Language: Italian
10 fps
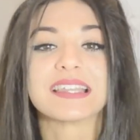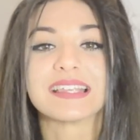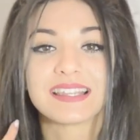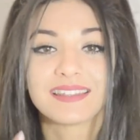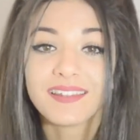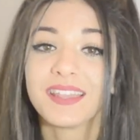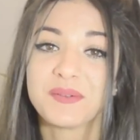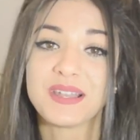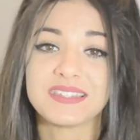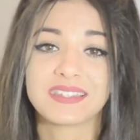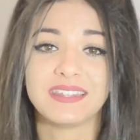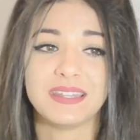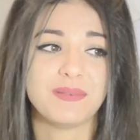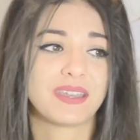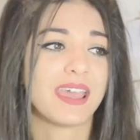Dei 70.000
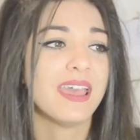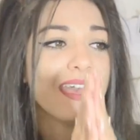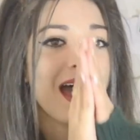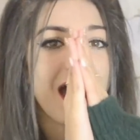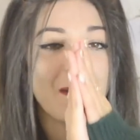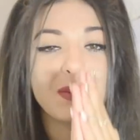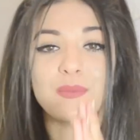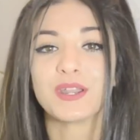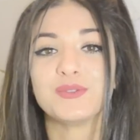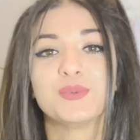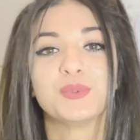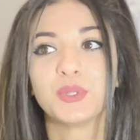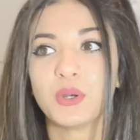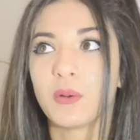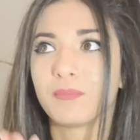iscritti perché abbiamo
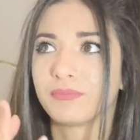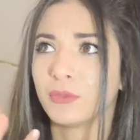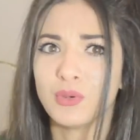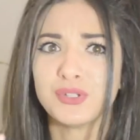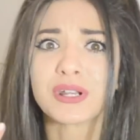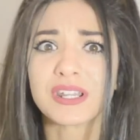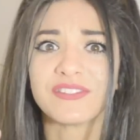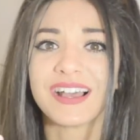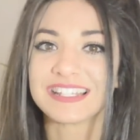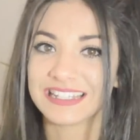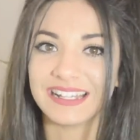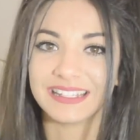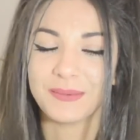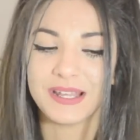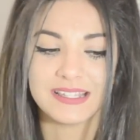raggiunto due giorni fa i
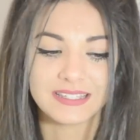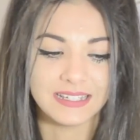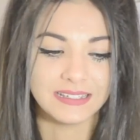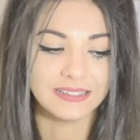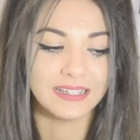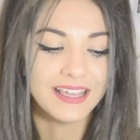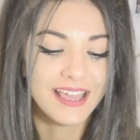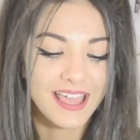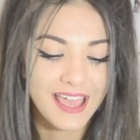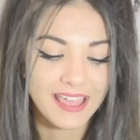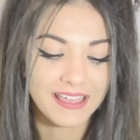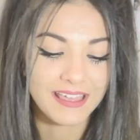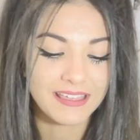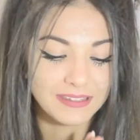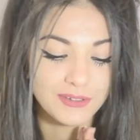70.000 iscritti
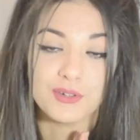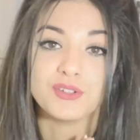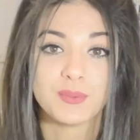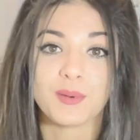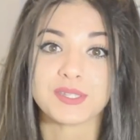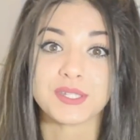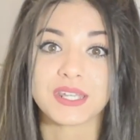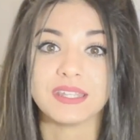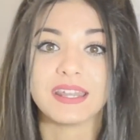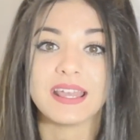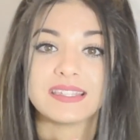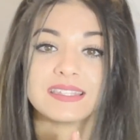e io non ci posso credere.